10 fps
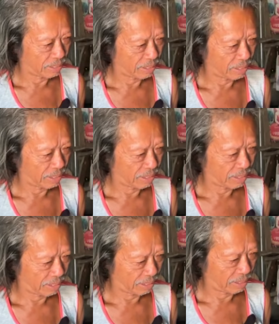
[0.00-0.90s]
giống như
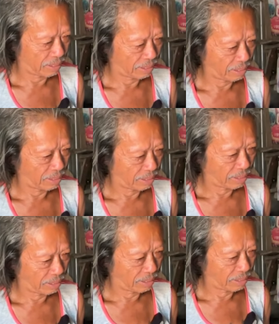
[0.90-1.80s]
nó hơi
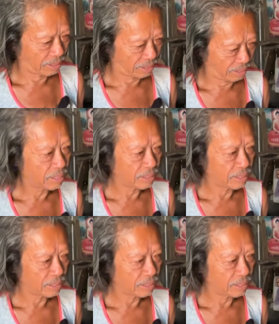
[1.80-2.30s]
chút xíu